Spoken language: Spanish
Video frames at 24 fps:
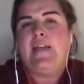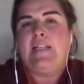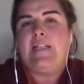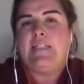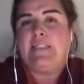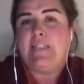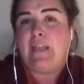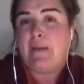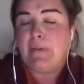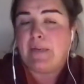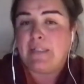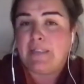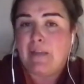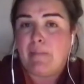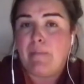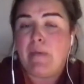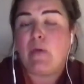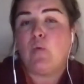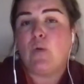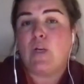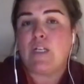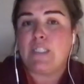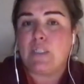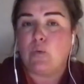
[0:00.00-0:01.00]
Se abre
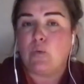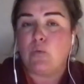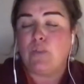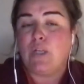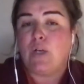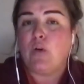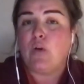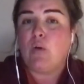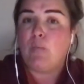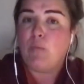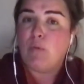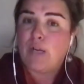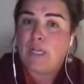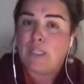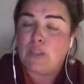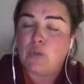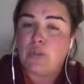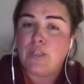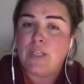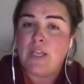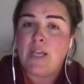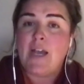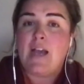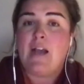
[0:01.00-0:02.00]
también una segunda
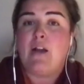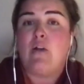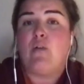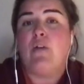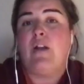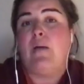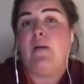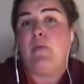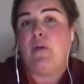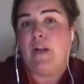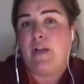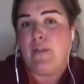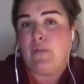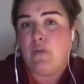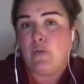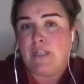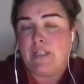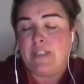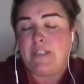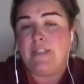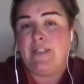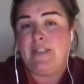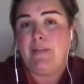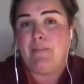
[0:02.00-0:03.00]
convocatoria a
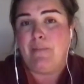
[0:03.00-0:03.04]
colaboradores,